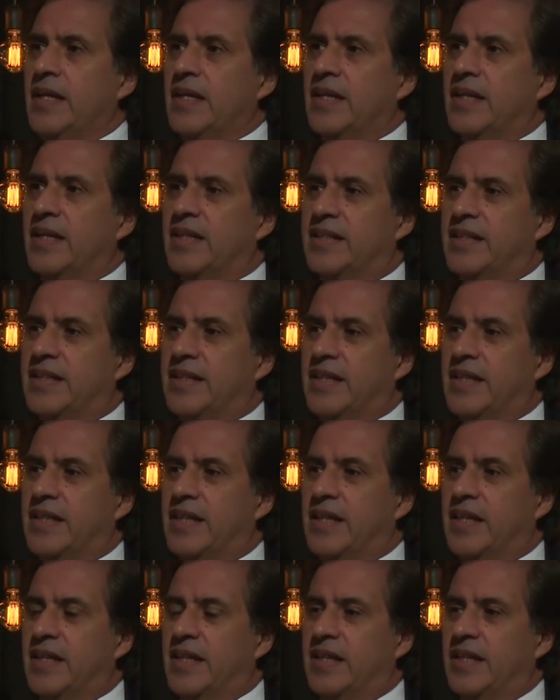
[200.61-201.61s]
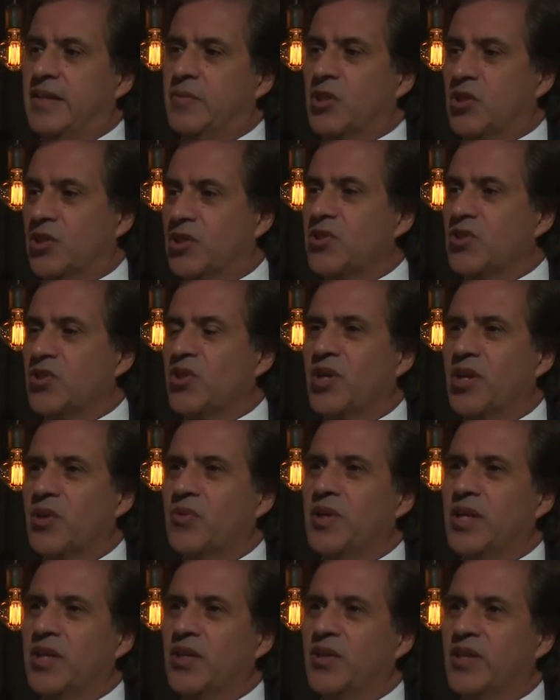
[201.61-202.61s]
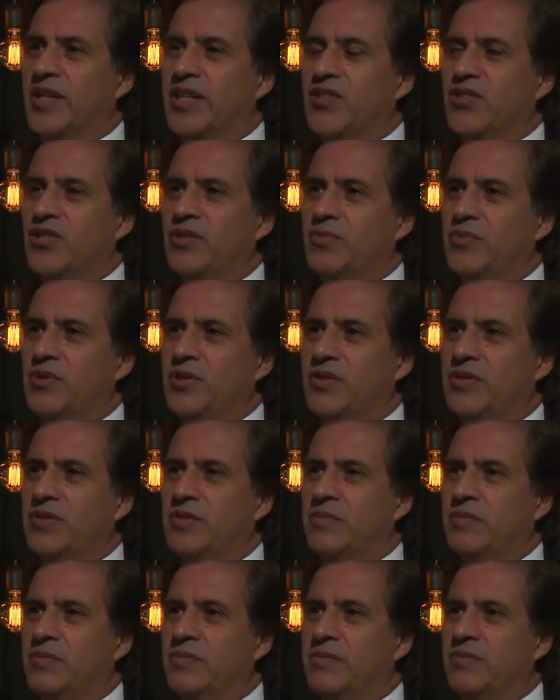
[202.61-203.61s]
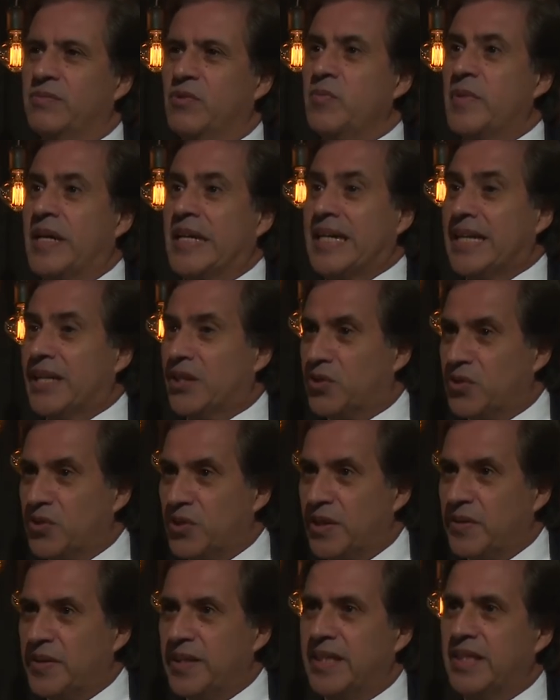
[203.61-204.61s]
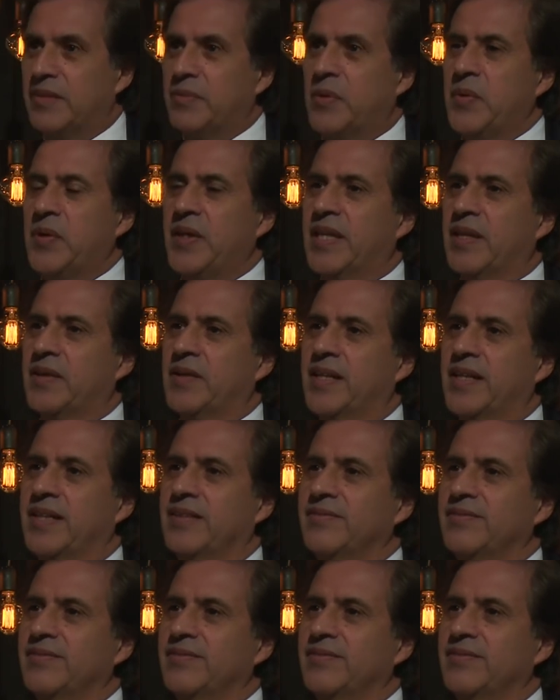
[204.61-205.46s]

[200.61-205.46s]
Este, y bueno, tengo esos recuerdos que son muy, muy marcados, ¿no? La Virgen en mi vida, ¿verdad?